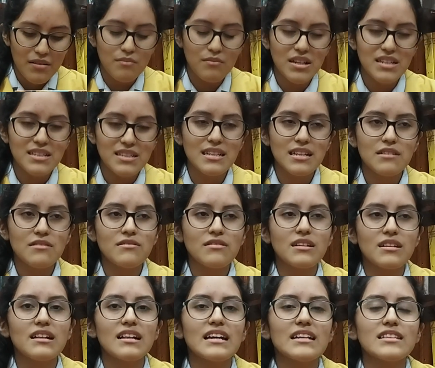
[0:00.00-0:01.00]
Mezcla un
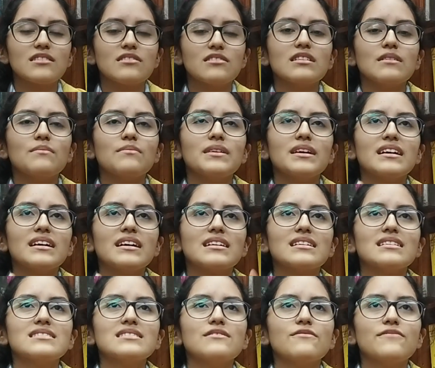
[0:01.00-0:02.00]
relato de
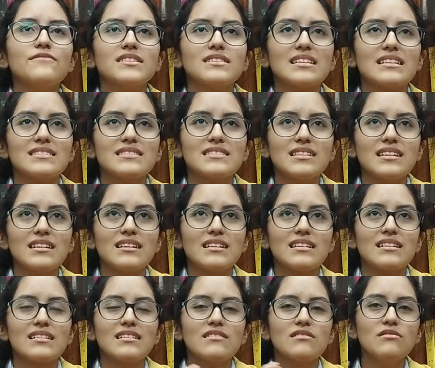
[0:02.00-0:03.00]
viajes y
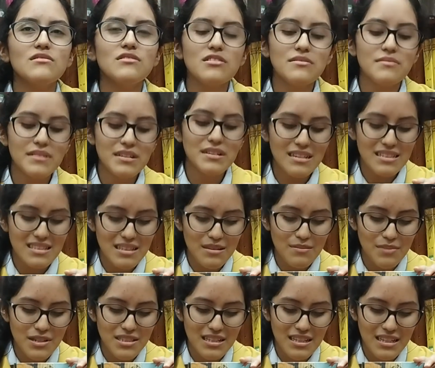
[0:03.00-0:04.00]
fantasía. Julio Verne
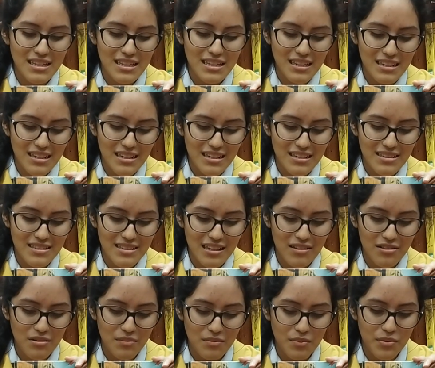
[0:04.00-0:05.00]
siempre se ha
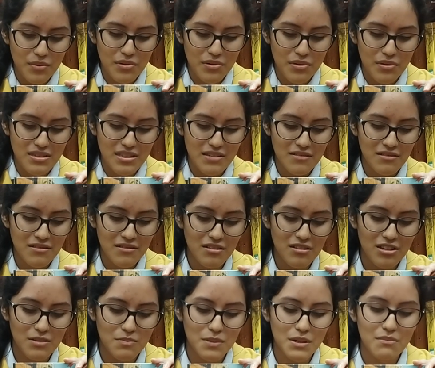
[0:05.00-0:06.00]
caracterizado por ser uno
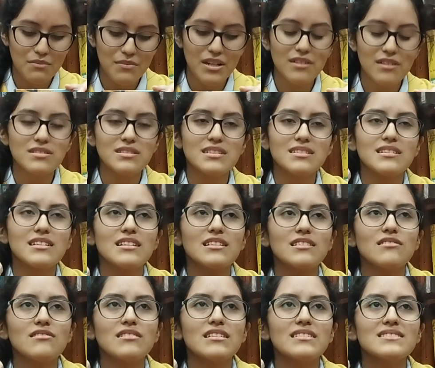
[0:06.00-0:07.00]
de los primeros
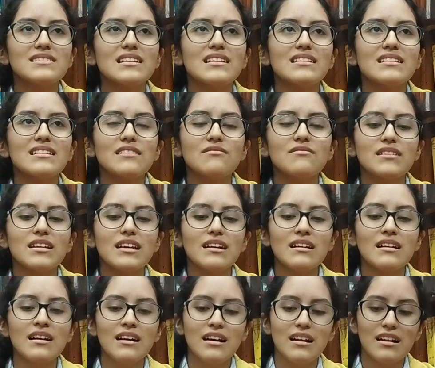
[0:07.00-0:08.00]
escritores en
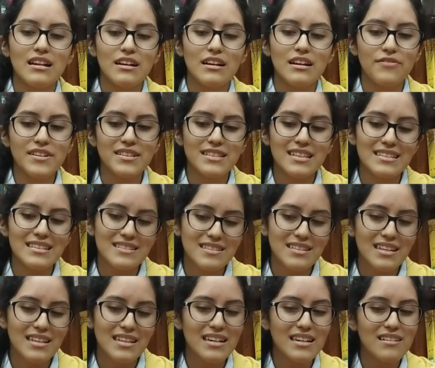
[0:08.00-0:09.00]
reunir la
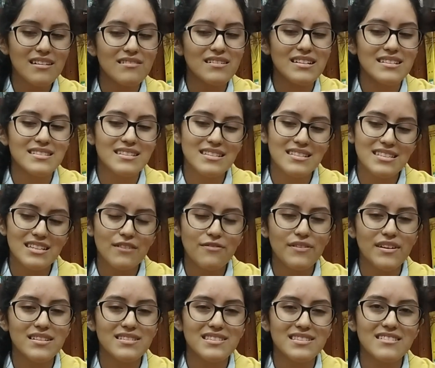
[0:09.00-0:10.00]
fantasía con la ciencia
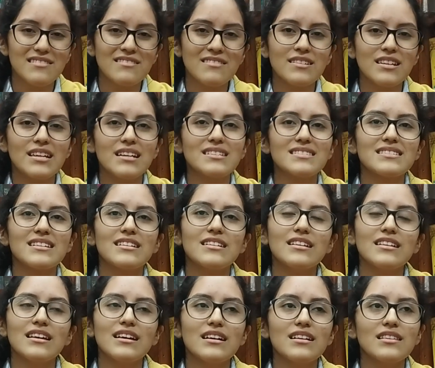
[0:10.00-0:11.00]
ficción y hasta
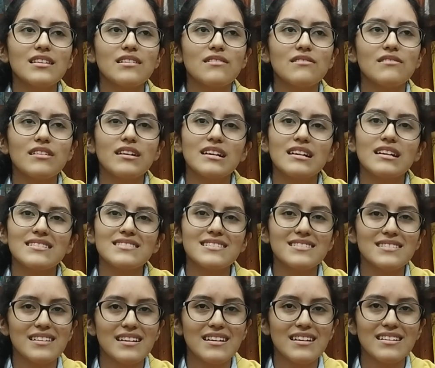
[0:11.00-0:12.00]
el día de hoy,
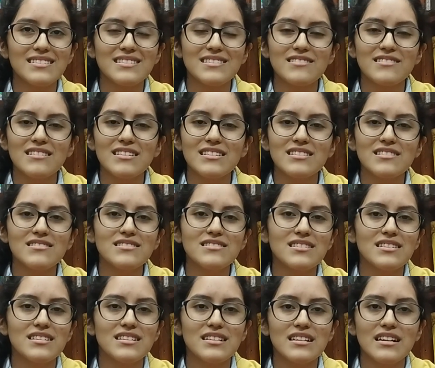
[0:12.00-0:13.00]
gracias a eso, es
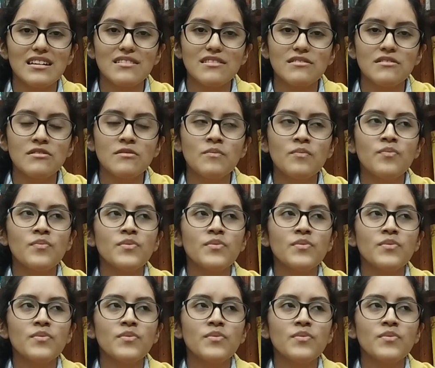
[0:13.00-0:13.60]
considerado